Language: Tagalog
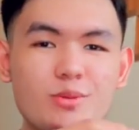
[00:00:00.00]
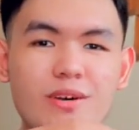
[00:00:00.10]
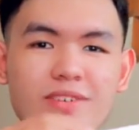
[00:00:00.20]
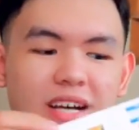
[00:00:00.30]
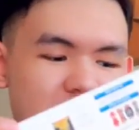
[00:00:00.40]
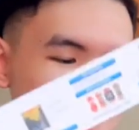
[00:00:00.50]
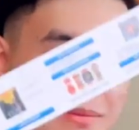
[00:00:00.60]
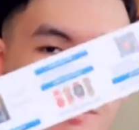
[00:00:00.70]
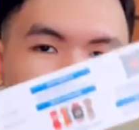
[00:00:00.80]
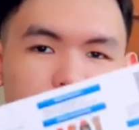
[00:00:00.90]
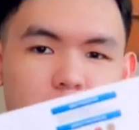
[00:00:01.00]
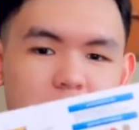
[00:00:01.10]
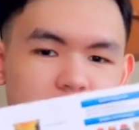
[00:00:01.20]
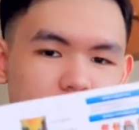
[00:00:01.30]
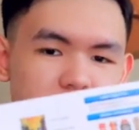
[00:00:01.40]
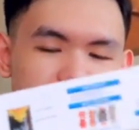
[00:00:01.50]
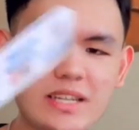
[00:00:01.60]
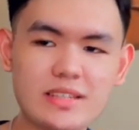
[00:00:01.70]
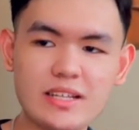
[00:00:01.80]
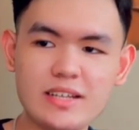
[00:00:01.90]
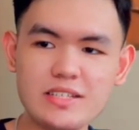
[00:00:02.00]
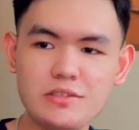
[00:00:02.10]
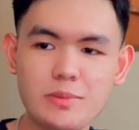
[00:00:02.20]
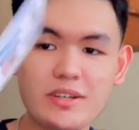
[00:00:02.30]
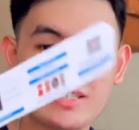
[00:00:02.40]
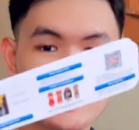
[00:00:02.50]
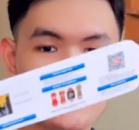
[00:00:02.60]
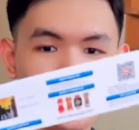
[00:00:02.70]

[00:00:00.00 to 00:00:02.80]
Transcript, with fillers: we have guys is the manual. So, as you can tell guys, no, rectangular